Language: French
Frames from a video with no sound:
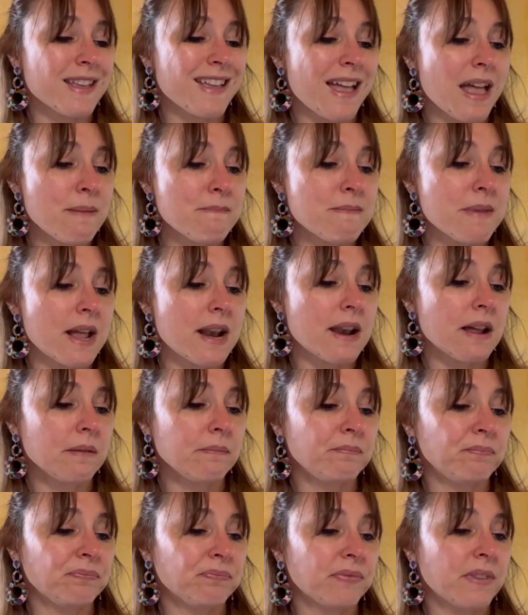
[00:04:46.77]
ml
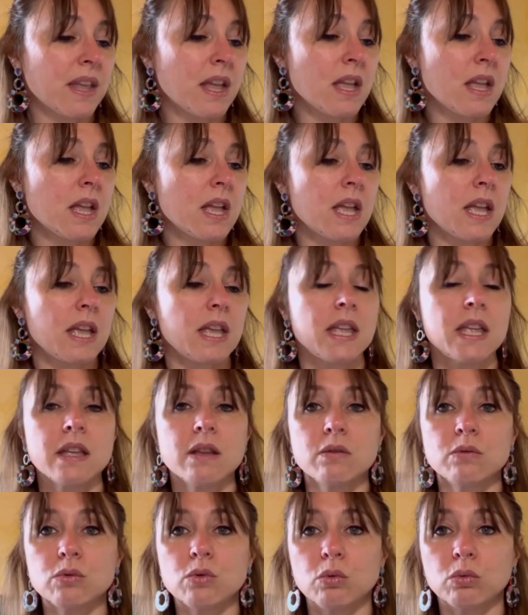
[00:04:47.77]
et
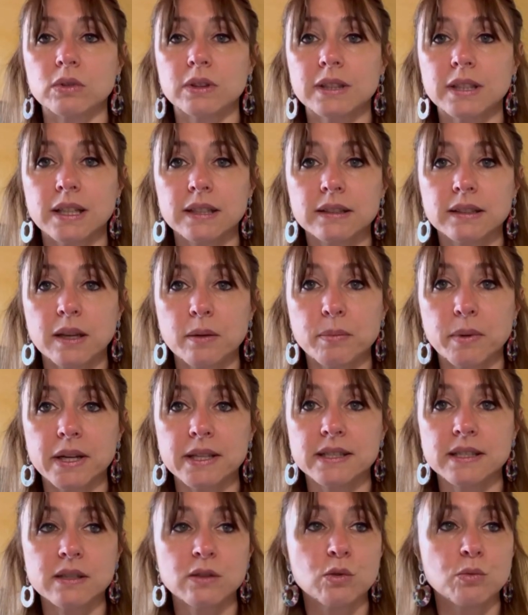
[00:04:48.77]
euh, donc très très
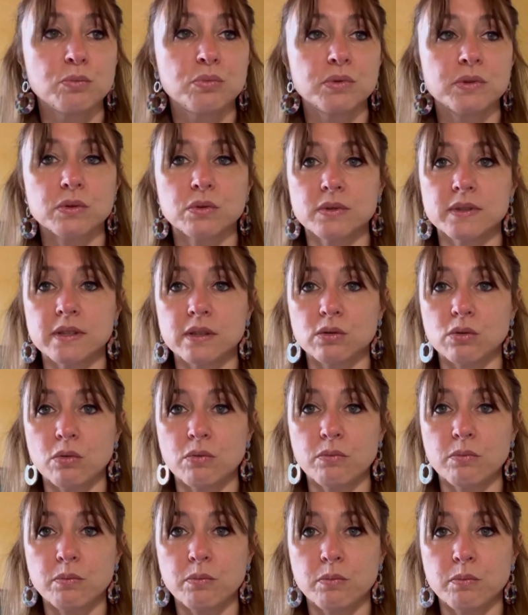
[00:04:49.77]
pratique puisque c'est
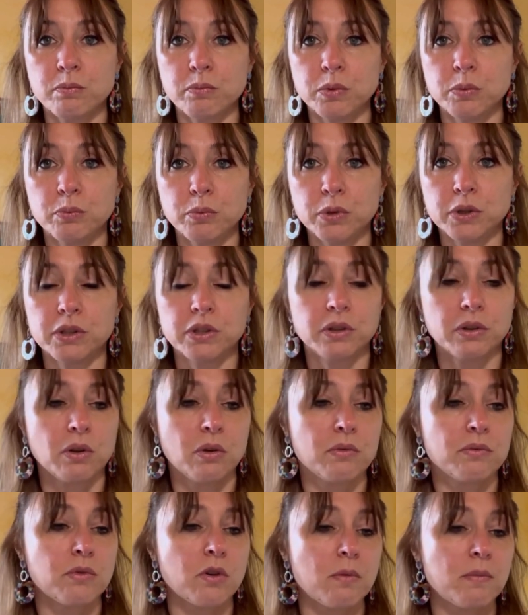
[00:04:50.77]
un
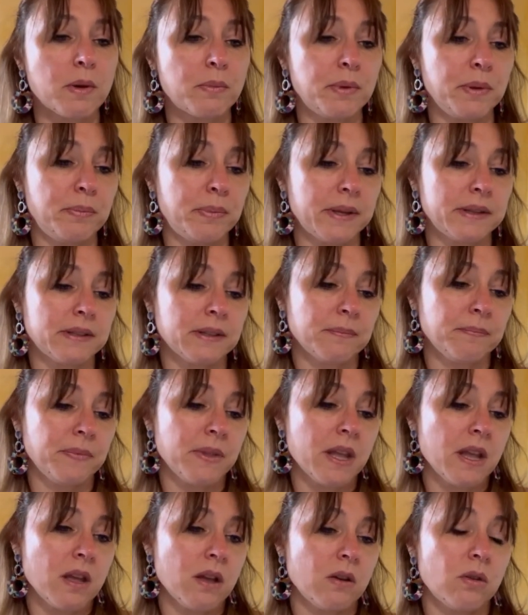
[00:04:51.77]
un format pipette,
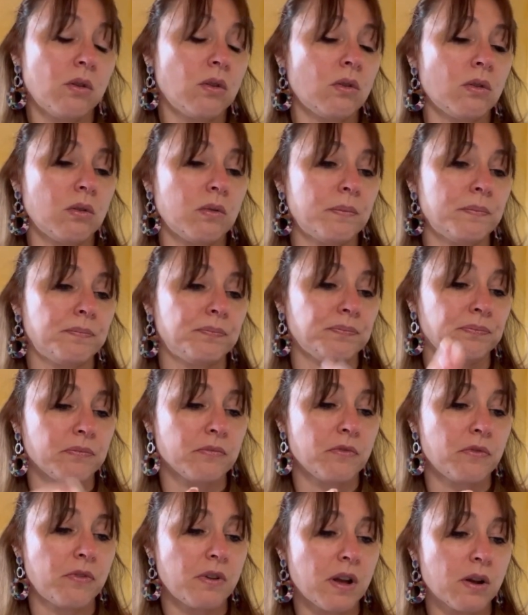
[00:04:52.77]
euh,
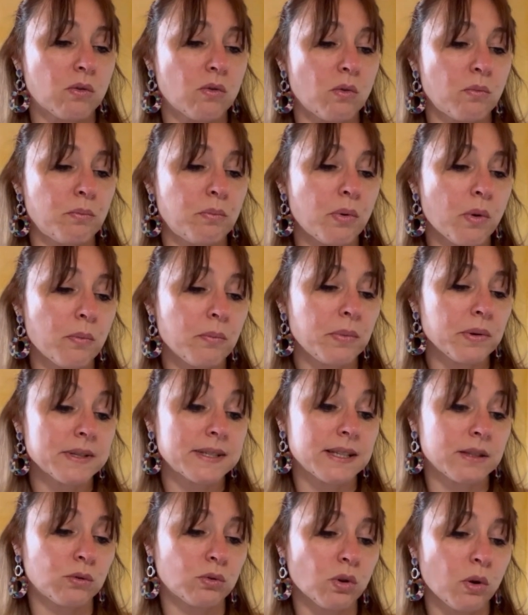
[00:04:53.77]
flacon pompe,
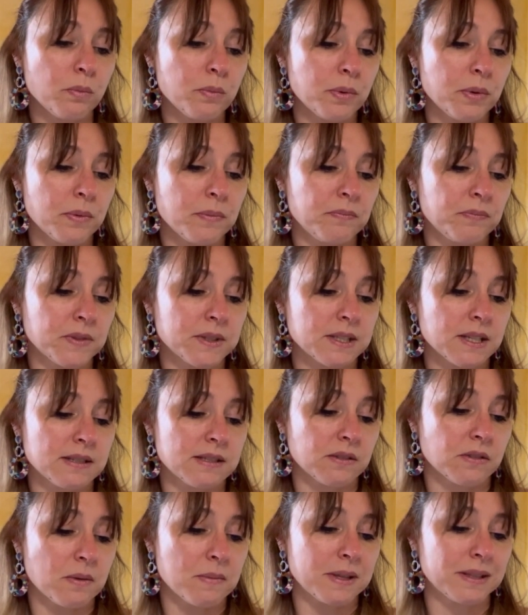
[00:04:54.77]
c'est top, ça
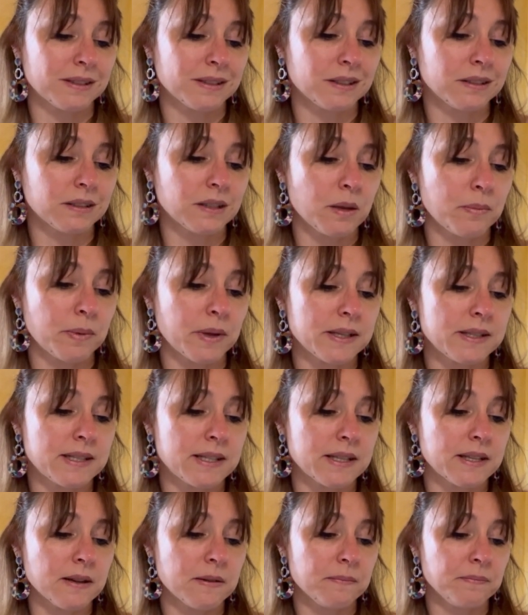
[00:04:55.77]
c'est vraiment très très
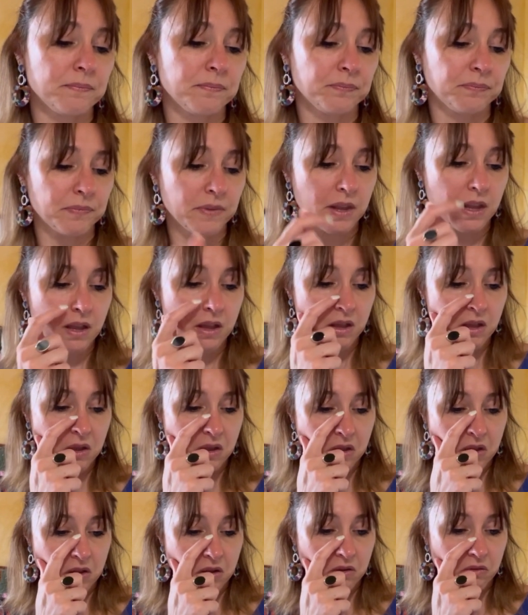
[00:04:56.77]
pratique. Hein.
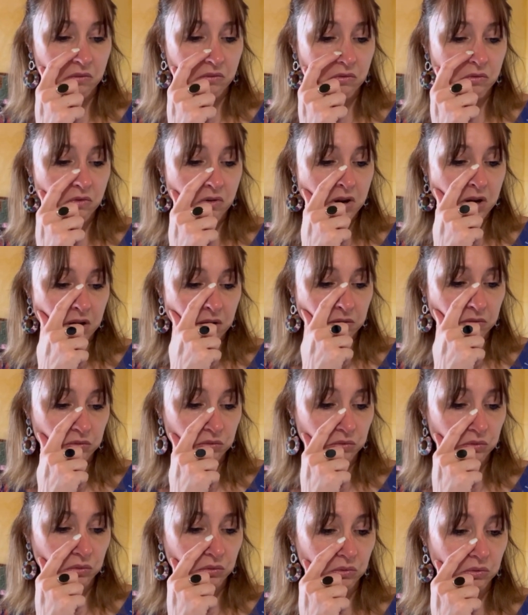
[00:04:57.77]
Voilà,
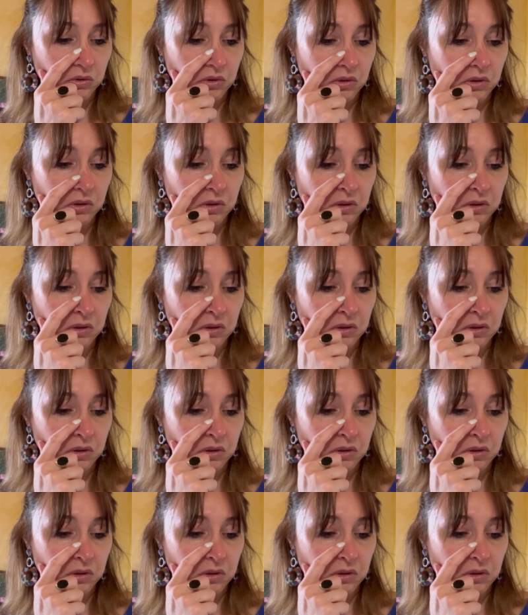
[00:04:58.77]
donc